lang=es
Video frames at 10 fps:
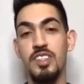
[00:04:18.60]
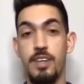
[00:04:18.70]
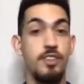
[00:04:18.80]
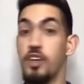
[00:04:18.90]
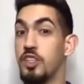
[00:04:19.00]

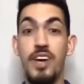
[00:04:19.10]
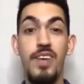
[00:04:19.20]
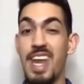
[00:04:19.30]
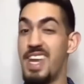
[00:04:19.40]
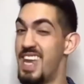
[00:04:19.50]
yo no
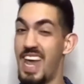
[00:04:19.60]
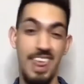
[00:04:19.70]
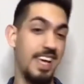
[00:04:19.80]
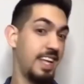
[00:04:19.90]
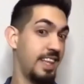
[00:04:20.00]
sabía
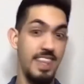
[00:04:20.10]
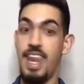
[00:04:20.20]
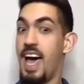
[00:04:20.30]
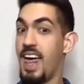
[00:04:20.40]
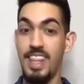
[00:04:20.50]
nada,
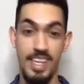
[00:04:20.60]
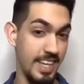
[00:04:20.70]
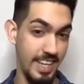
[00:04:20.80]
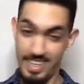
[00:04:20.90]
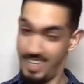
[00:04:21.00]
nada de
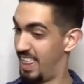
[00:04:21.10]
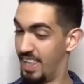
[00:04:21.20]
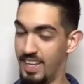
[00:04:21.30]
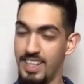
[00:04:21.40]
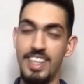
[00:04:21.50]
inglés, nada.
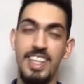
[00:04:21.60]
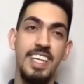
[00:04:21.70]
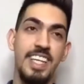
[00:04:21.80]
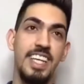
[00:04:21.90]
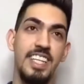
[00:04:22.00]

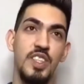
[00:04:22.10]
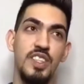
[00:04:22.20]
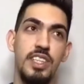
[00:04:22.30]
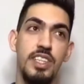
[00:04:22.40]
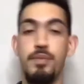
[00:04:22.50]
Y
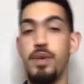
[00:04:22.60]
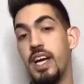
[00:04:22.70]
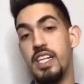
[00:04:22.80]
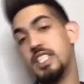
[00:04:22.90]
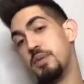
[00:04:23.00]
entonces también el
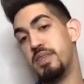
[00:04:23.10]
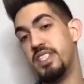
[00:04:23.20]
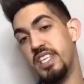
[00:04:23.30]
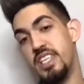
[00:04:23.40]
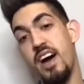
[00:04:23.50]
cliente me
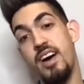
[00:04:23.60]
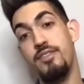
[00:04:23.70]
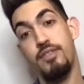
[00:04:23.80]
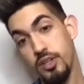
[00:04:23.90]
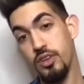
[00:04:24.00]
enseñaba
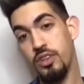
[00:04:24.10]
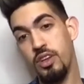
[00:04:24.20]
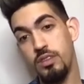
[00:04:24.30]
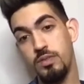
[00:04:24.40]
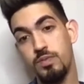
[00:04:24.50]
fotos,
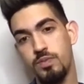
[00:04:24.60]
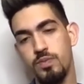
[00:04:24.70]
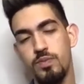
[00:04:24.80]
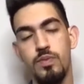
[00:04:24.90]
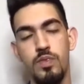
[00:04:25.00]
¿no?
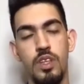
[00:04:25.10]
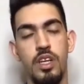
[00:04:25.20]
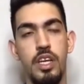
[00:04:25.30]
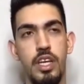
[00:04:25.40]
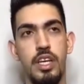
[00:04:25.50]

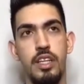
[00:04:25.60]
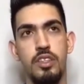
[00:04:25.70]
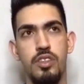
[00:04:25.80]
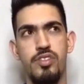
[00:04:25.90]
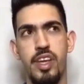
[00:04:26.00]
y
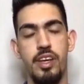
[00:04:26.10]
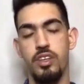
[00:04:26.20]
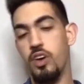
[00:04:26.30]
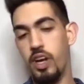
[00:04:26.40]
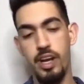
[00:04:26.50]
entonces
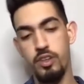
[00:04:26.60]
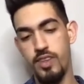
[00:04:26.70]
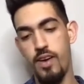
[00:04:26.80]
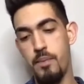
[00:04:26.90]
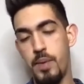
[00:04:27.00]
yo le cortaba
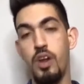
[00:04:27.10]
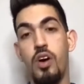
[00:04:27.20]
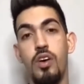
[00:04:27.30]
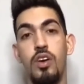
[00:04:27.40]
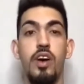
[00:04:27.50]
el
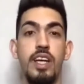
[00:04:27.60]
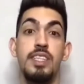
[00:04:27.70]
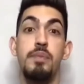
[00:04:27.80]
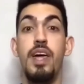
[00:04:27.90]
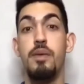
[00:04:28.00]
pelo, lo que sí
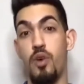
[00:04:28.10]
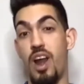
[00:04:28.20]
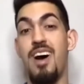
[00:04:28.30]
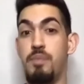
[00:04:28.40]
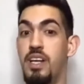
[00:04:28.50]
me
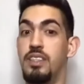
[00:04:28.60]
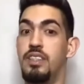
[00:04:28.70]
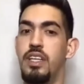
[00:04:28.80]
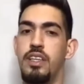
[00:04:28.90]
demoraba más, ¿entiendes?